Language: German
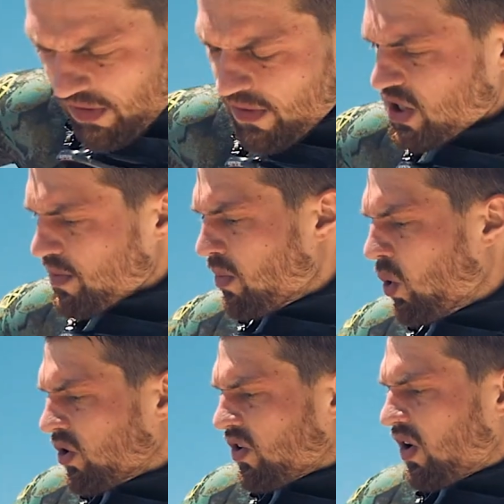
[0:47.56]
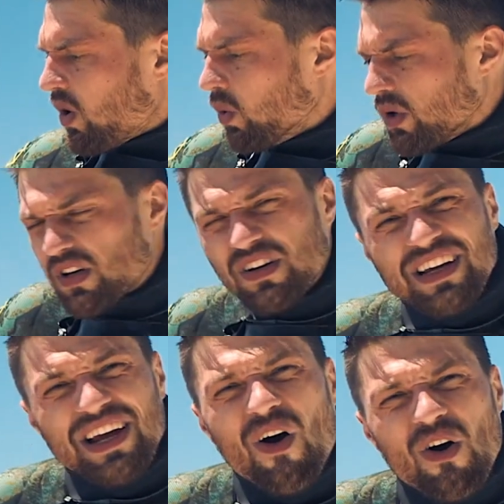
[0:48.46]
zwischen Motor und
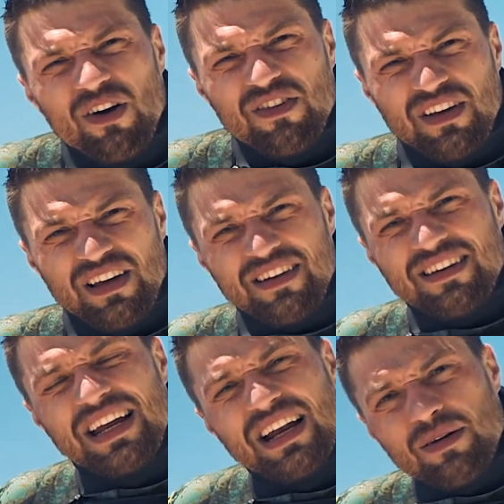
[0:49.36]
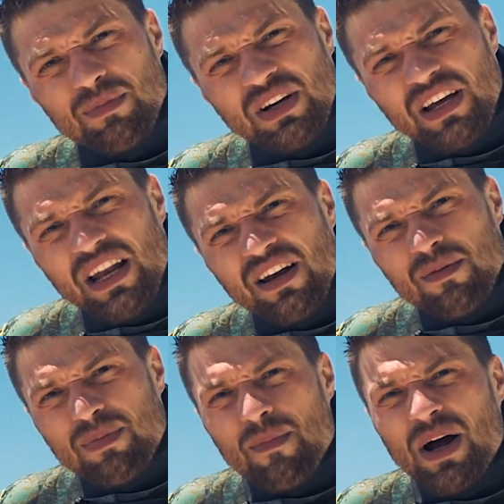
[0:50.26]
Gehäuse, den hat man
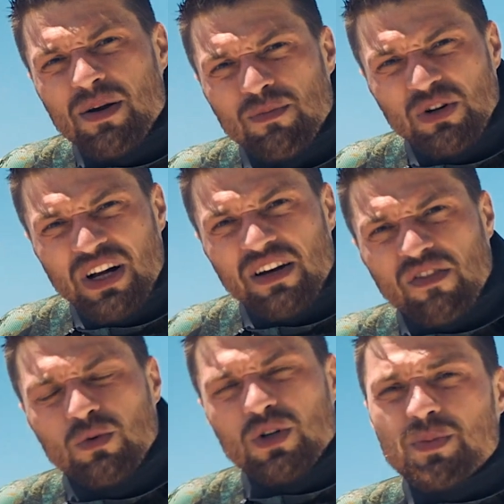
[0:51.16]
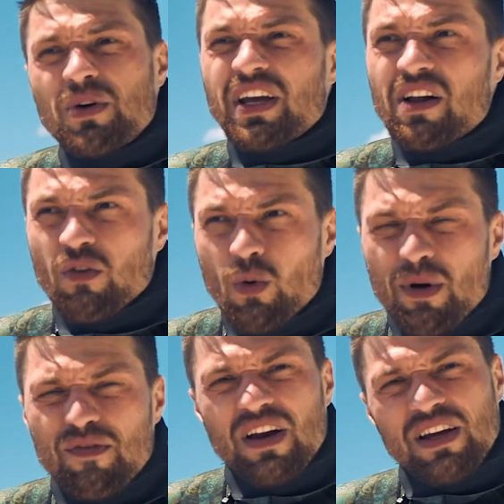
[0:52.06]
geändert. Beim alten Modell, das ursprünglich als
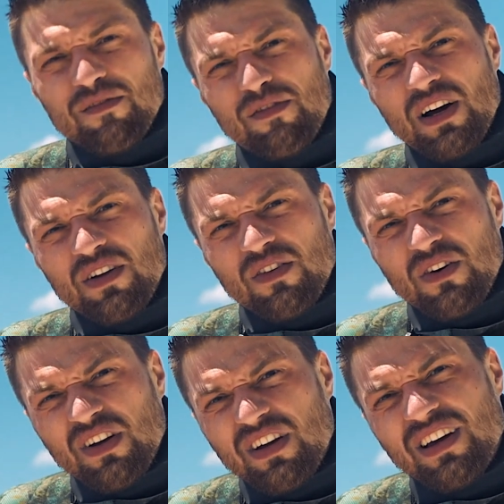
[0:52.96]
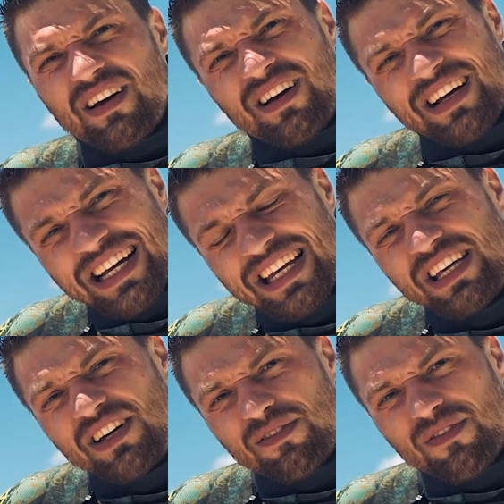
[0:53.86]
Oberflächenfahrzeug äh,
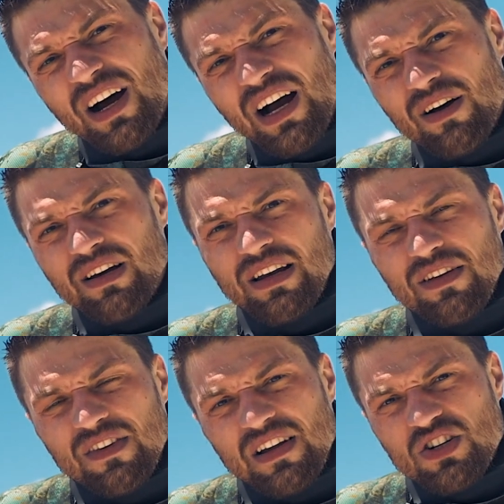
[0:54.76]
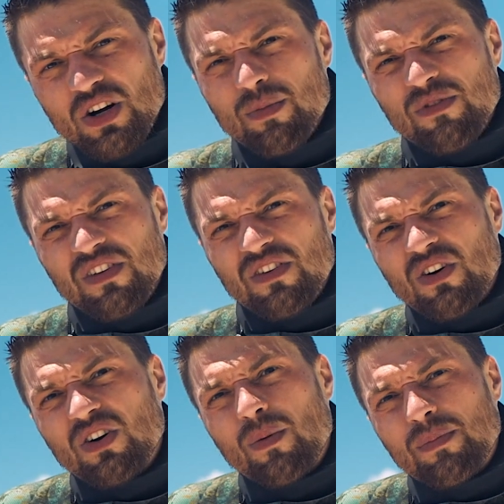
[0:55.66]
kreiert war, ließ der Schaum sich
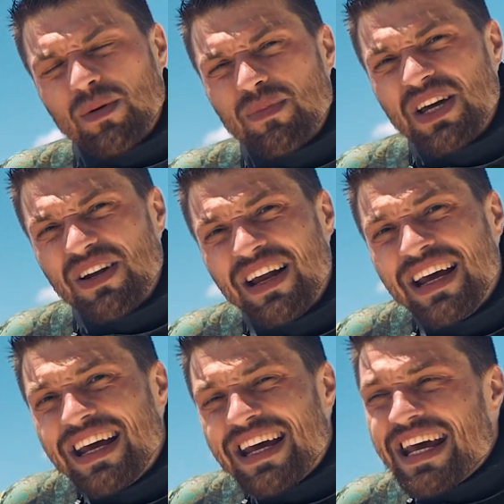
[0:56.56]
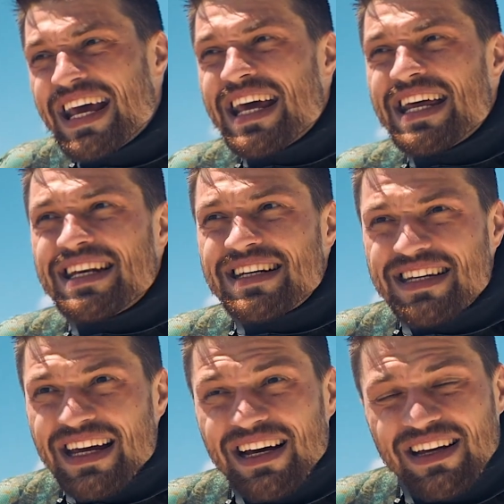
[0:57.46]
noch komprimieren.
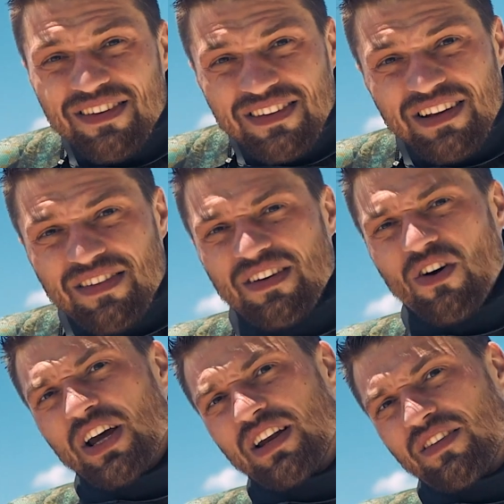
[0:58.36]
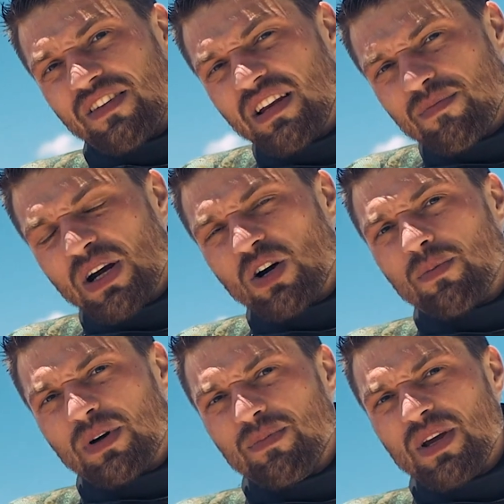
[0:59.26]
Der ist jetzt neuerdings nicht mehr
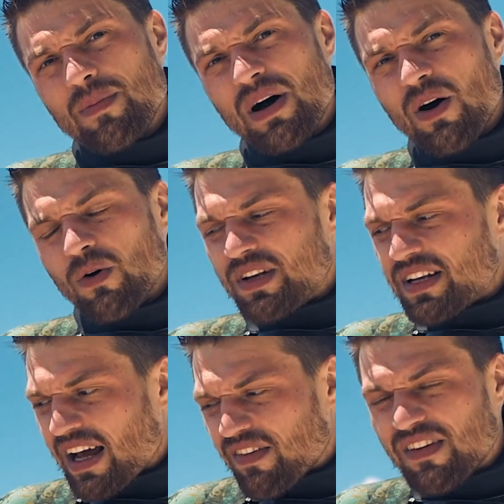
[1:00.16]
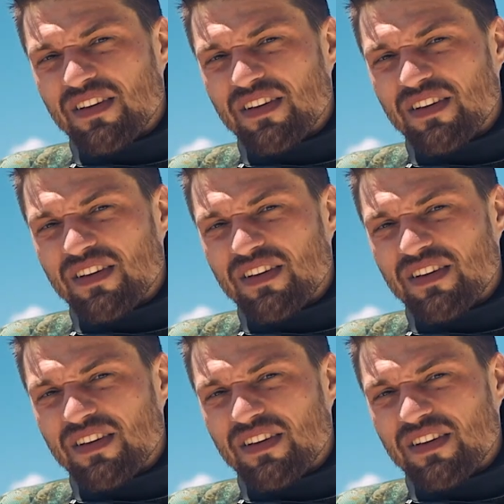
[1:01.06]
komprimierbar und das